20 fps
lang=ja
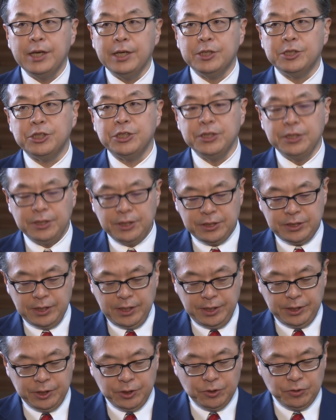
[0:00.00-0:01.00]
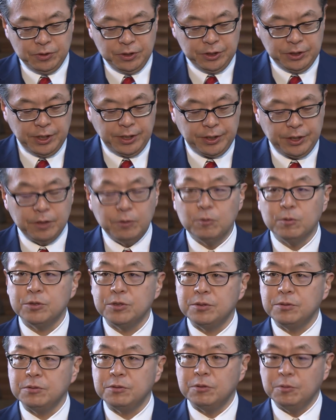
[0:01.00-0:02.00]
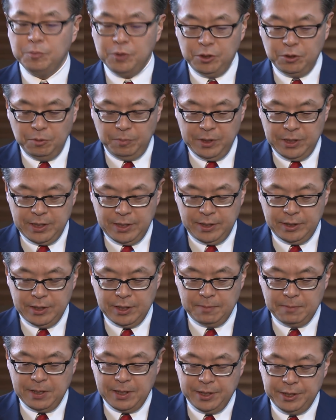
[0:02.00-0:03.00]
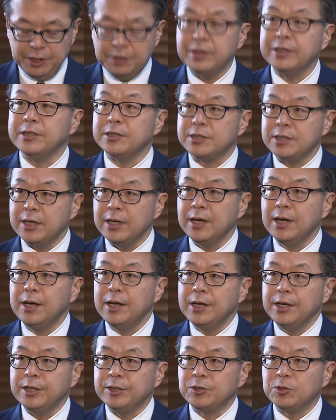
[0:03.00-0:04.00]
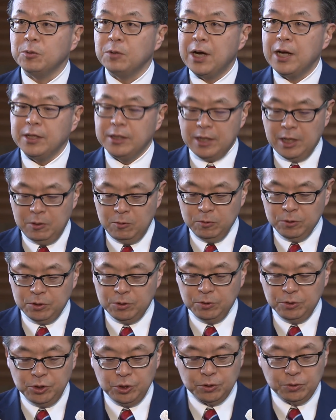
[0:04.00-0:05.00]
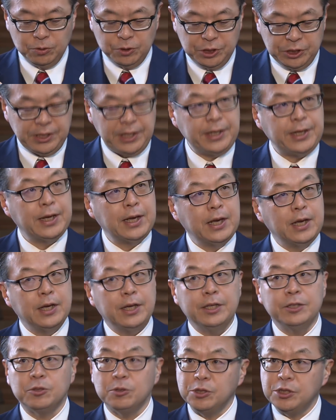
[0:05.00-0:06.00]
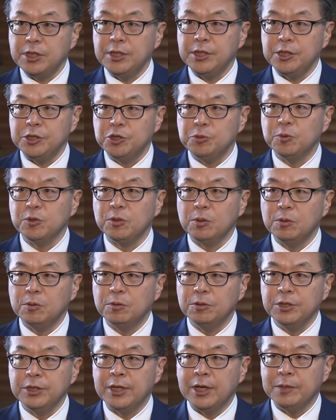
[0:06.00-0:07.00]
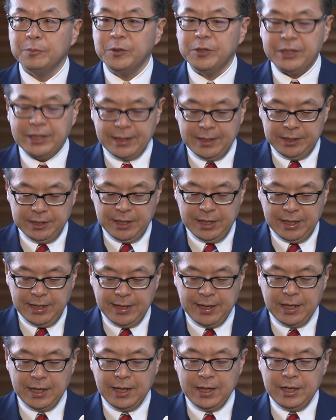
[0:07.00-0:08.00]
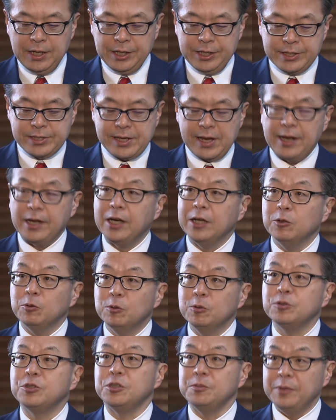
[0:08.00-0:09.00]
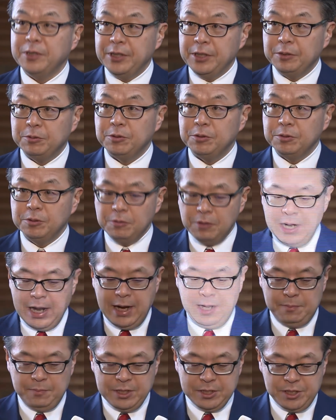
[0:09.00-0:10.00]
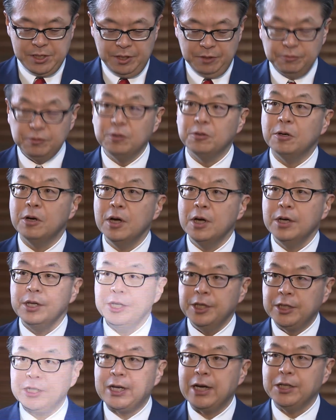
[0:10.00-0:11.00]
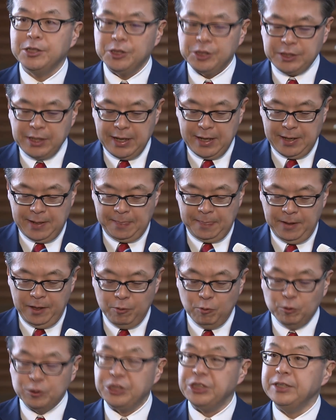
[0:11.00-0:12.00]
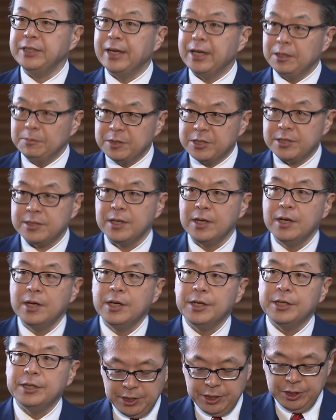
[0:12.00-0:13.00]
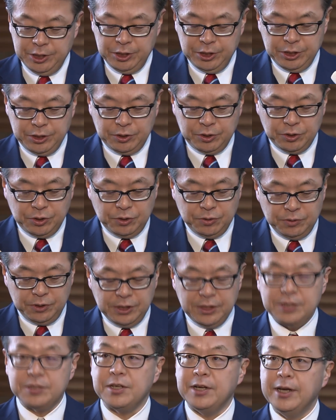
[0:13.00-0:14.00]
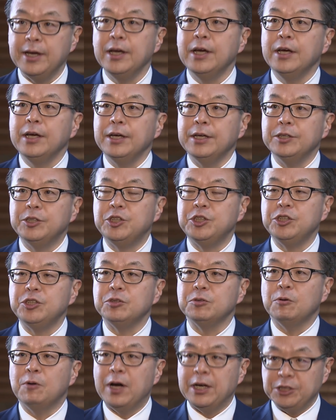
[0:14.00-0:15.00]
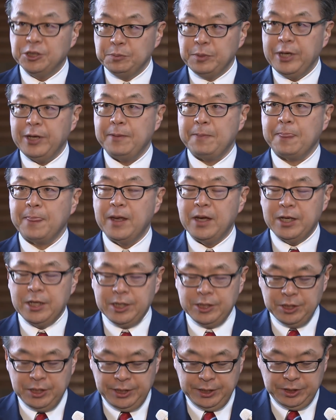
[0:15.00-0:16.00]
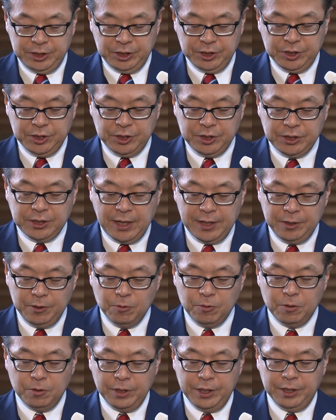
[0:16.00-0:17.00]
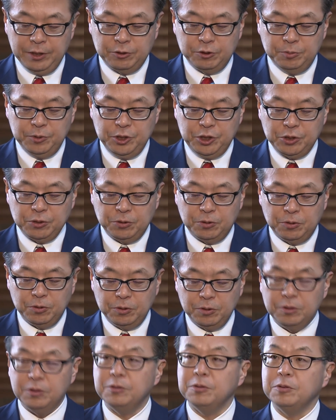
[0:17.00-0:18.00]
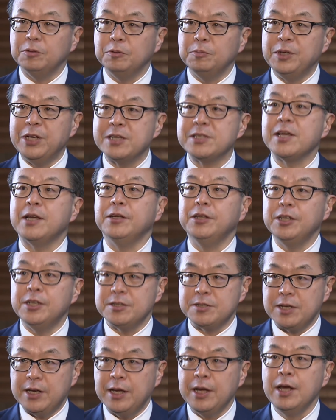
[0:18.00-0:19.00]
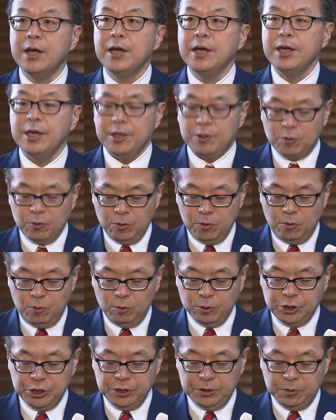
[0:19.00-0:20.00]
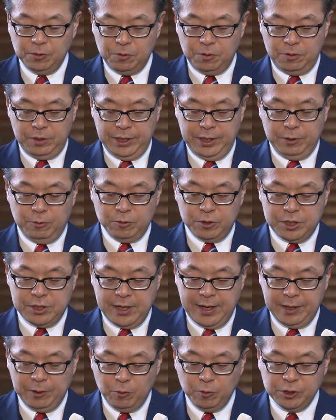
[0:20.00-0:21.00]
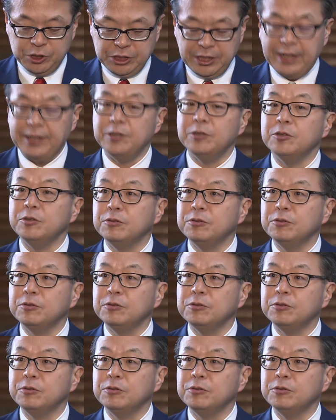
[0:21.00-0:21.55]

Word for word: 新規制基準に適合すると認められた場合にはですねその判断を尊重してそして地元のご理解もいただきながら再稼働を進めていくというのが、まあ、政府の一貫した方針であります。近日中にですね知事をはじめ立地自治体の首長の皆さんにですねこの方針をお伝えをしたい